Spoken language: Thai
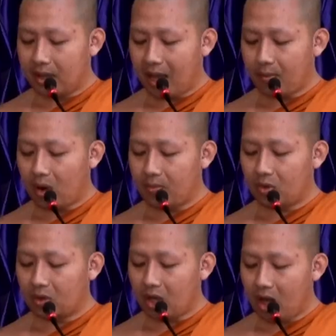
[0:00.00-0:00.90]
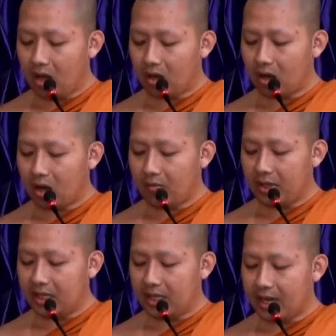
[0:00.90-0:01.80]
ถามความถูกต้องของวิ
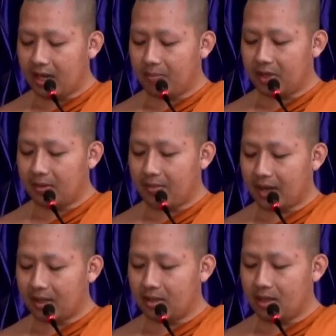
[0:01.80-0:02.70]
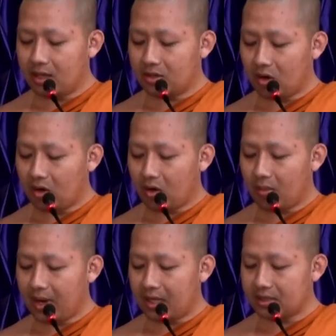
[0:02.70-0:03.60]
ธีการปฏิบัติเดินจงกร
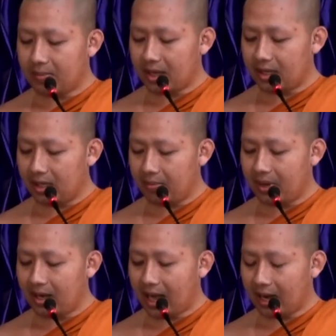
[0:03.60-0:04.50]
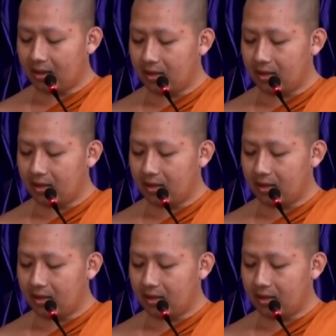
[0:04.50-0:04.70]
มนั่งสมาธิเป็นหลัก